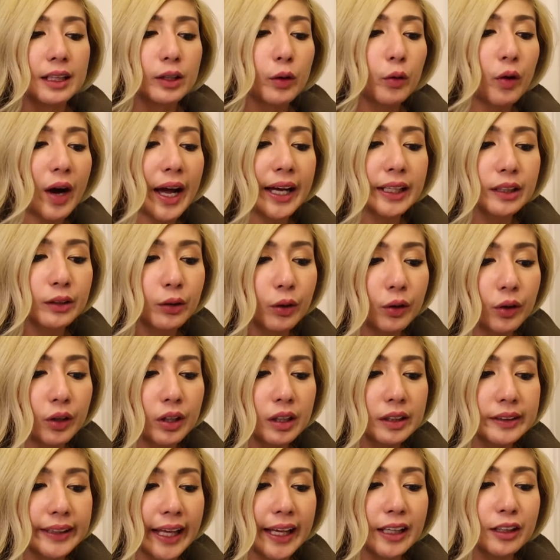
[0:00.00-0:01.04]
Hello,
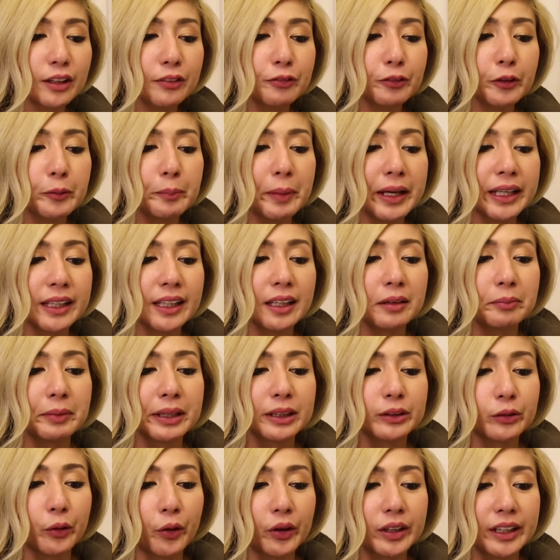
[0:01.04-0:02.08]
Idol! Thank you for making
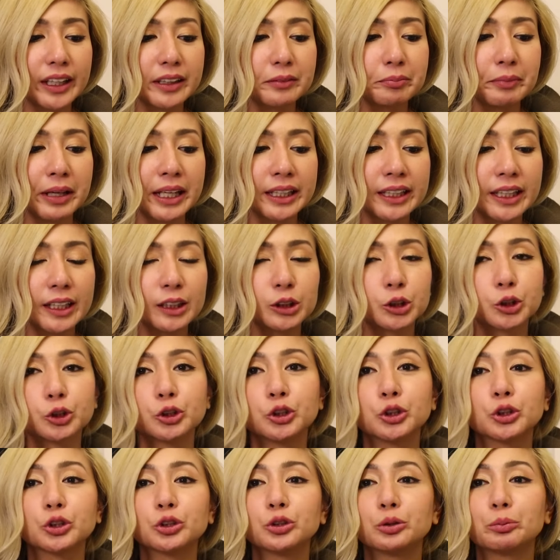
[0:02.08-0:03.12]
me tall and making
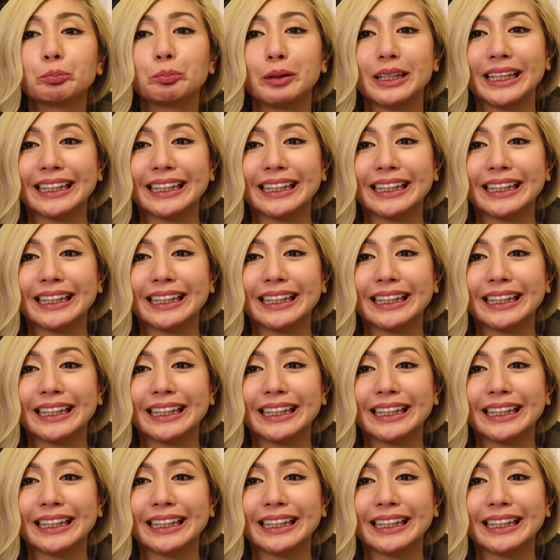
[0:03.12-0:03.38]
Junjun